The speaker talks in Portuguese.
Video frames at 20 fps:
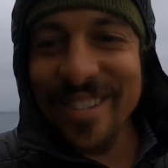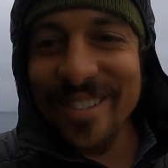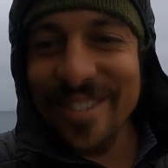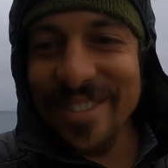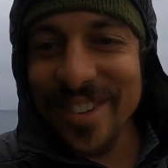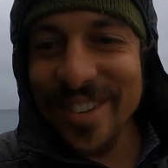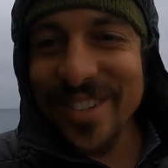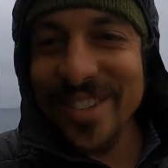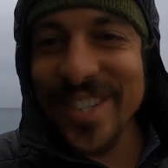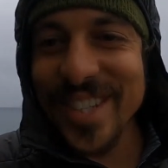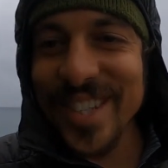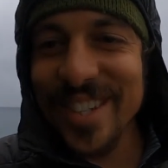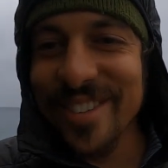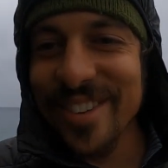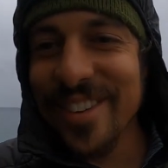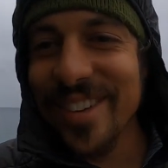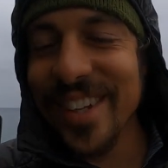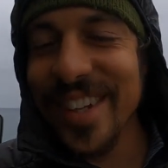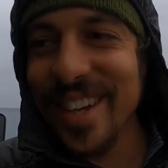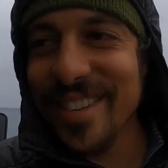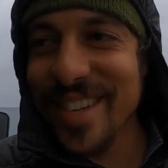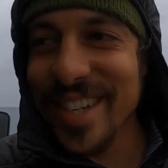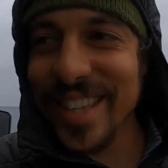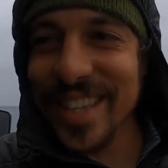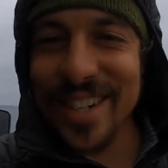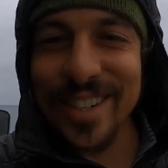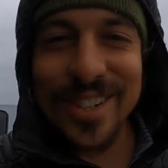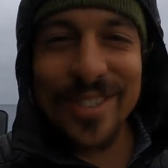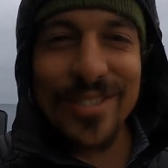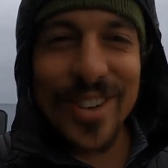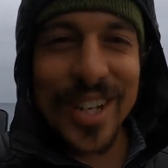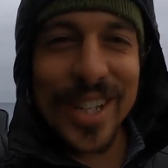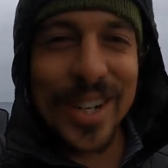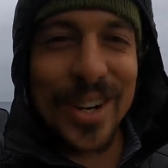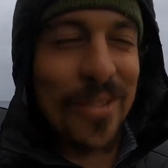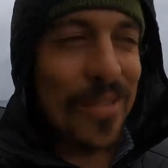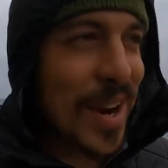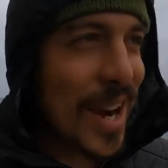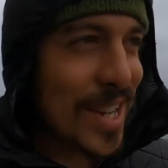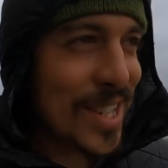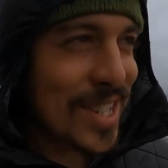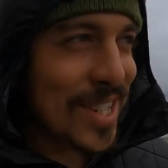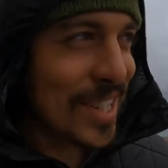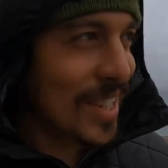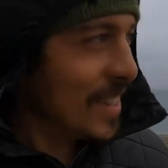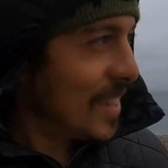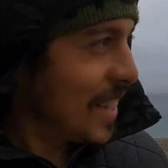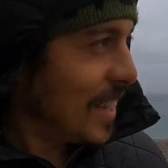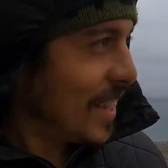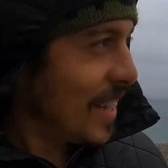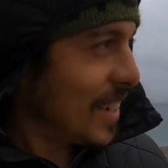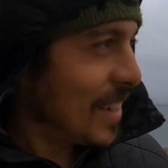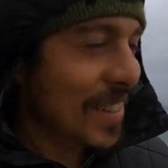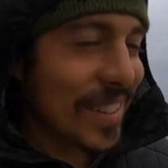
com friozinho, ele tava entrando embaixo da cobertinha dele